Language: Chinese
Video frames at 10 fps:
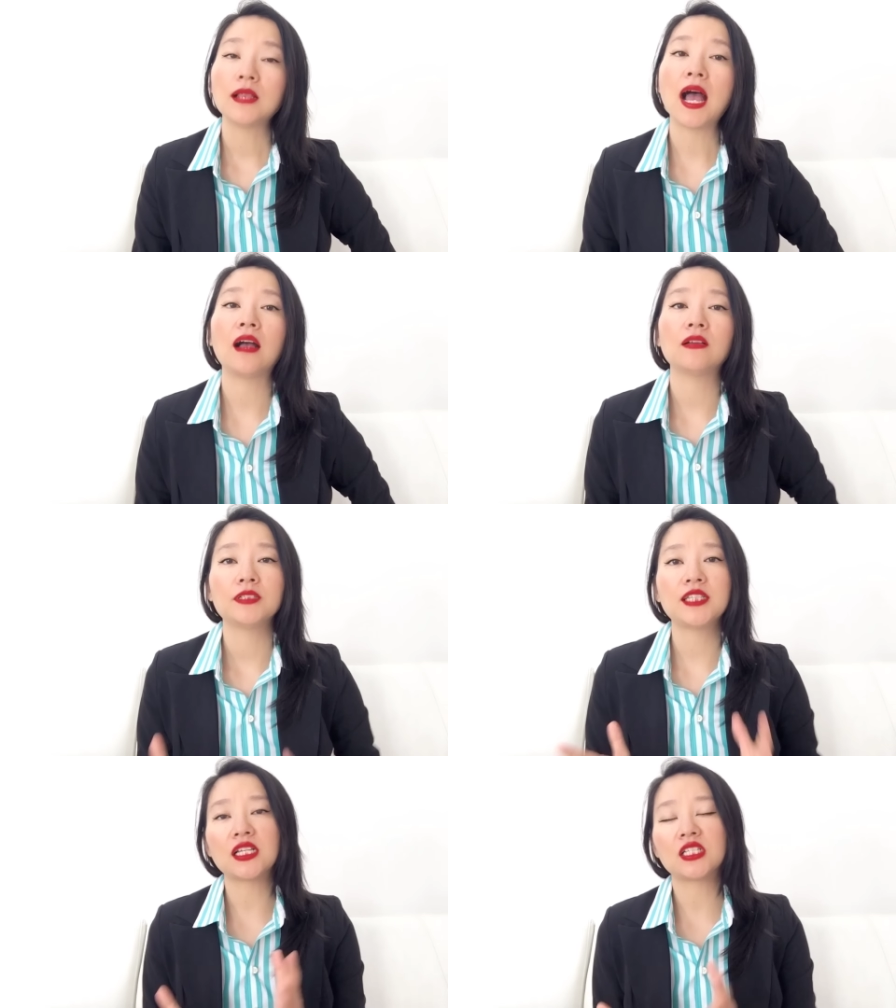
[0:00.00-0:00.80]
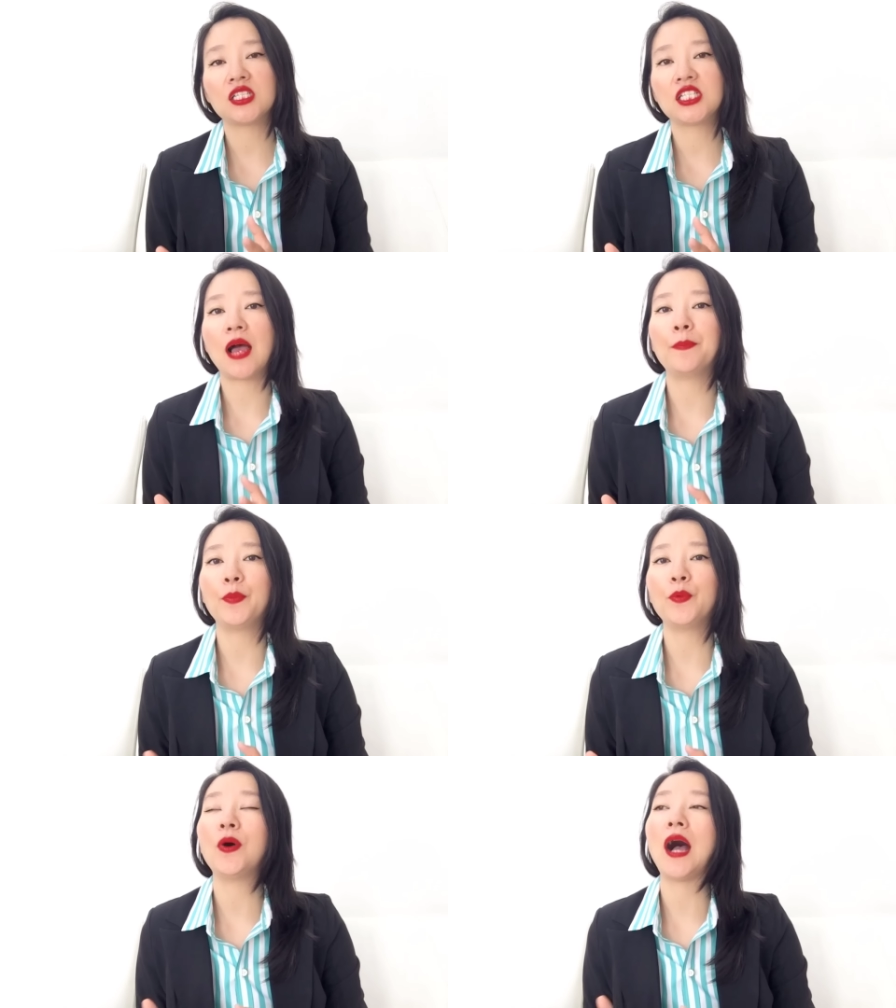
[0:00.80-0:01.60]
那像是香
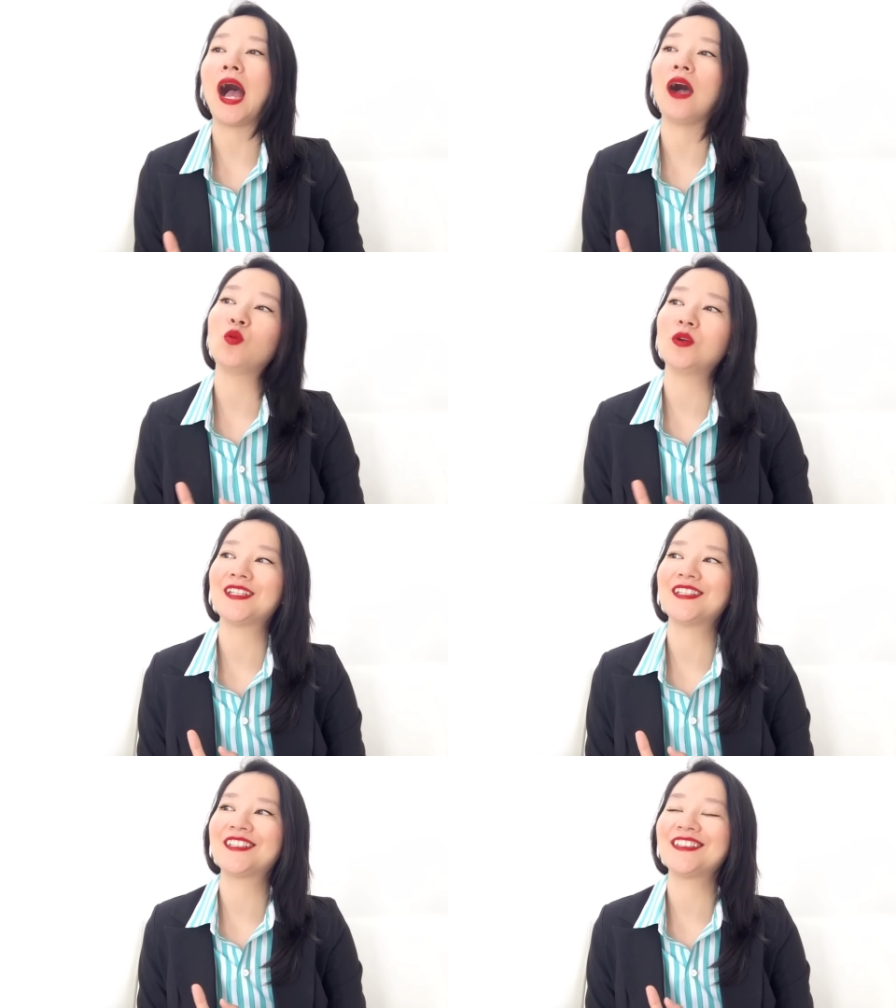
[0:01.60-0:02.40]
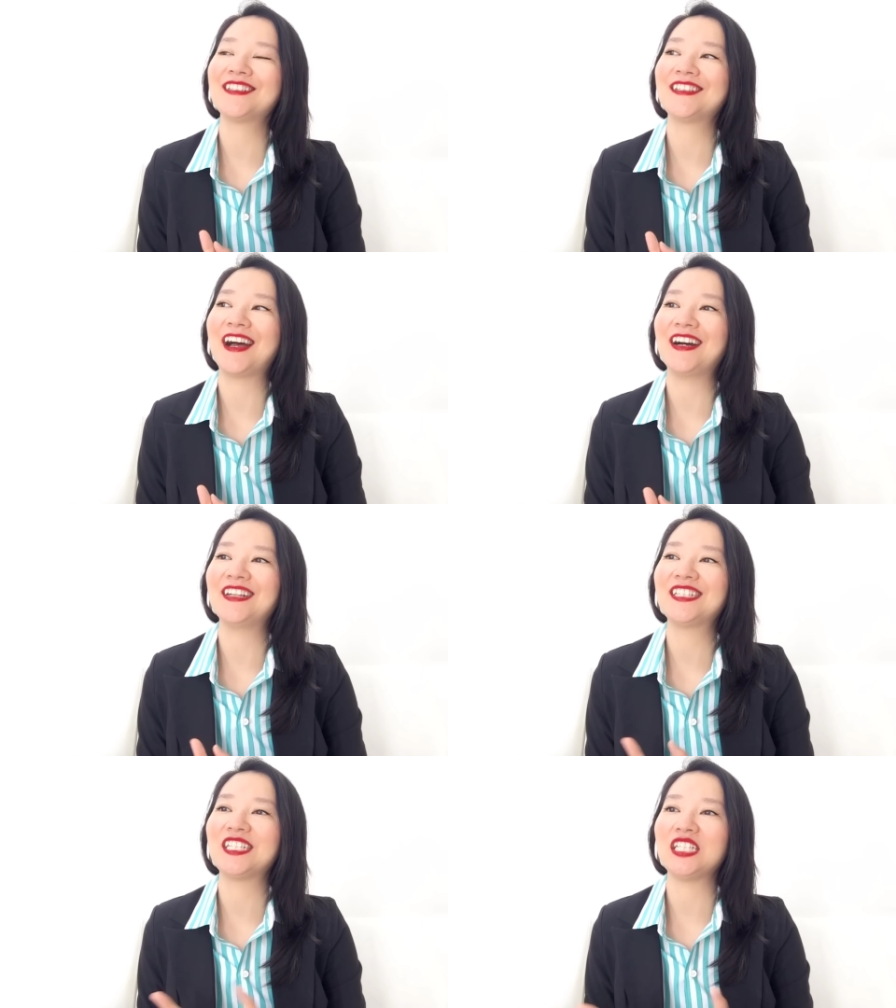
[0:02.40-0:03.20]
波啊，或者是
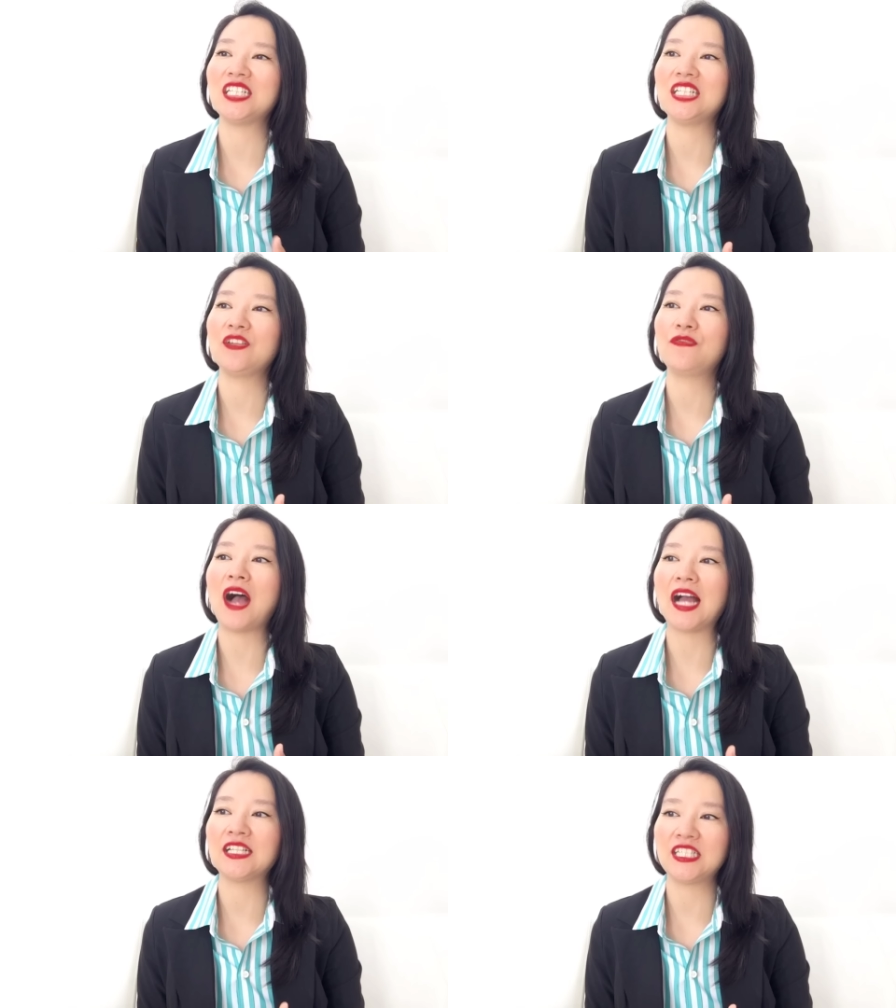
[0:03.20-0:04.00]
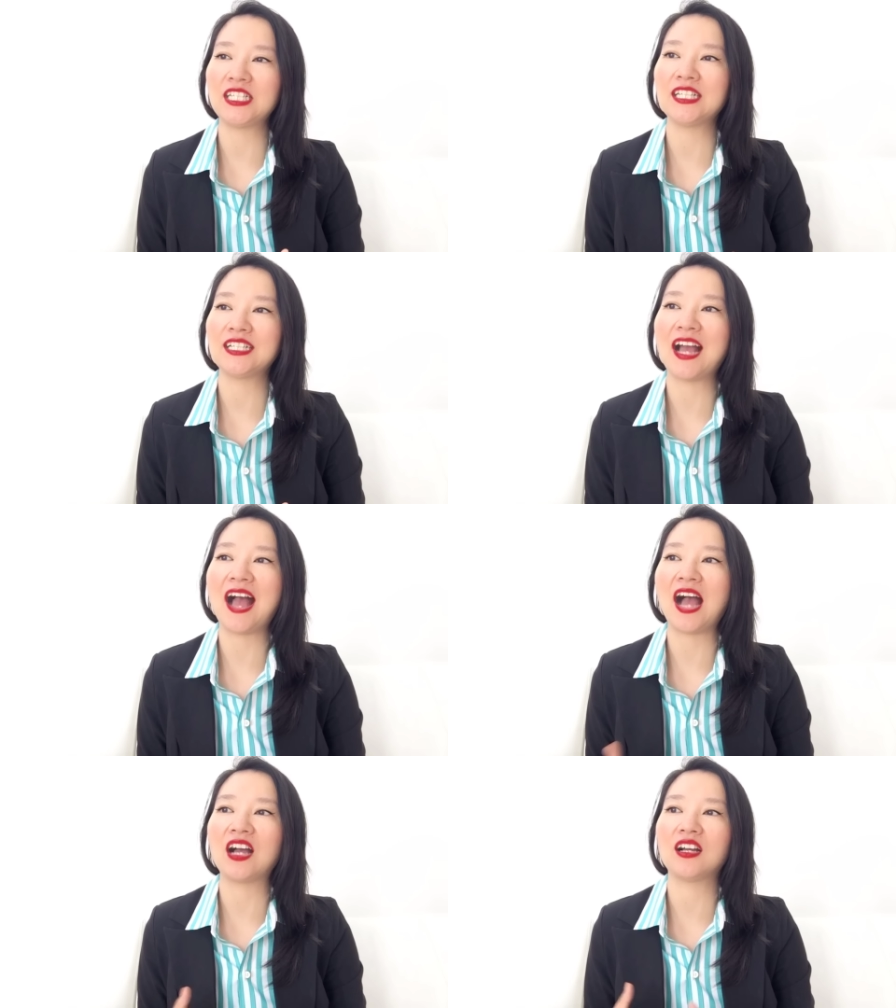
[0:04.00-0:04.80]
呃洗发精
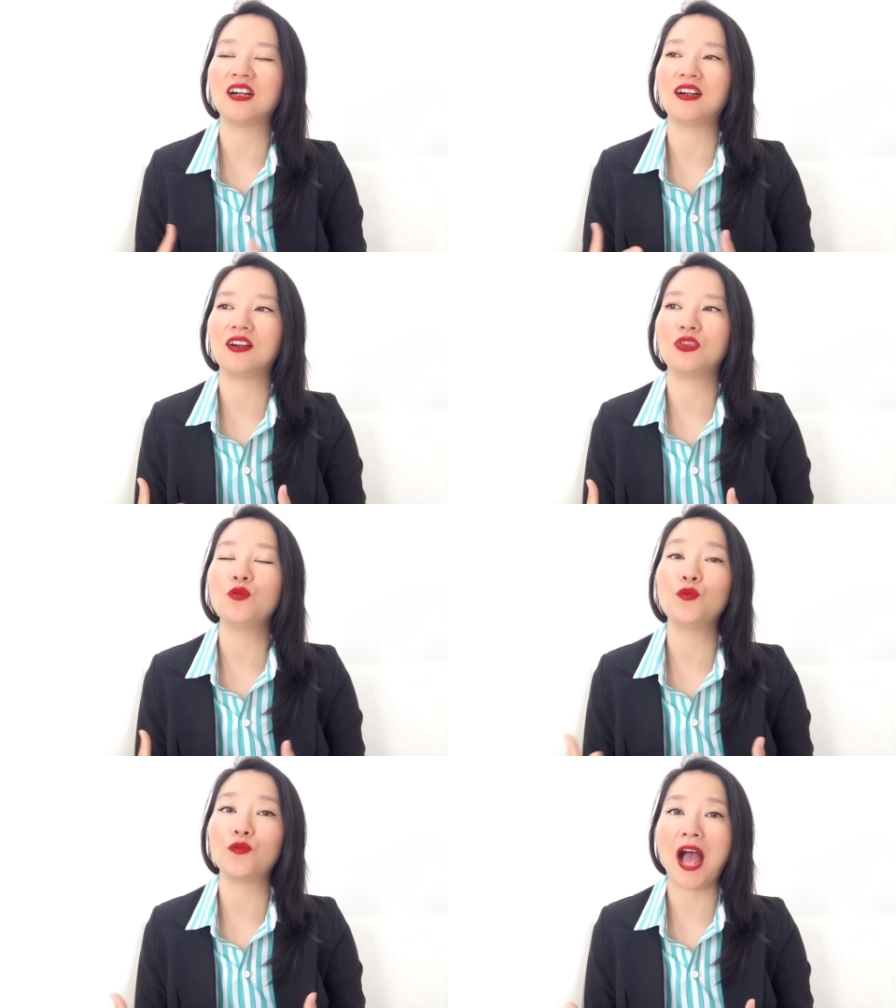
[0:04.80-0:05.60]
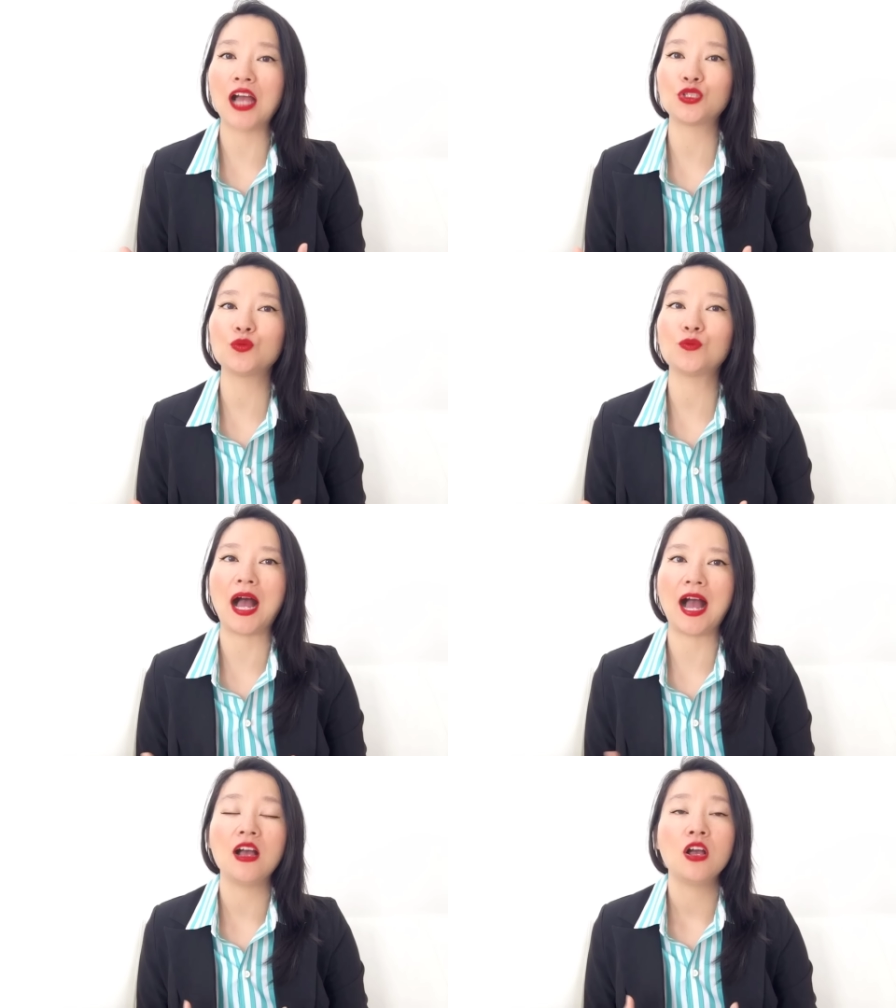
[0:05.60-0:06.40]
啊，呃护发素
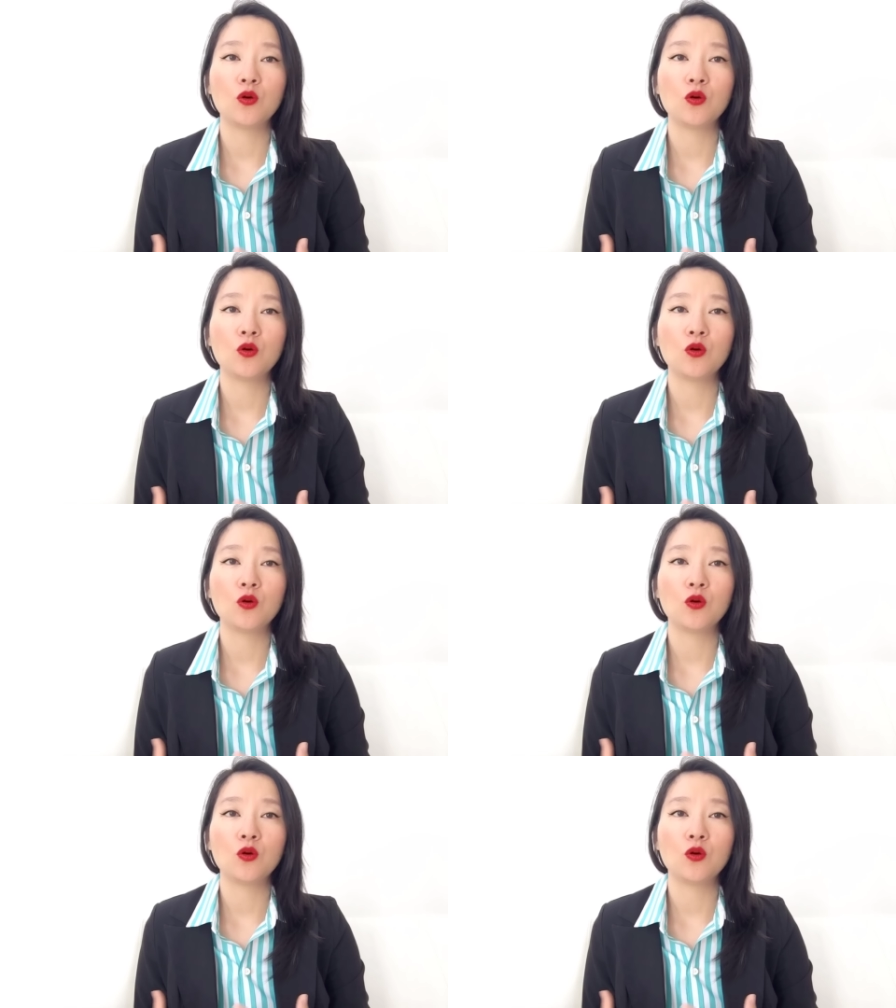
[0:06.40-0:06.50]
啊，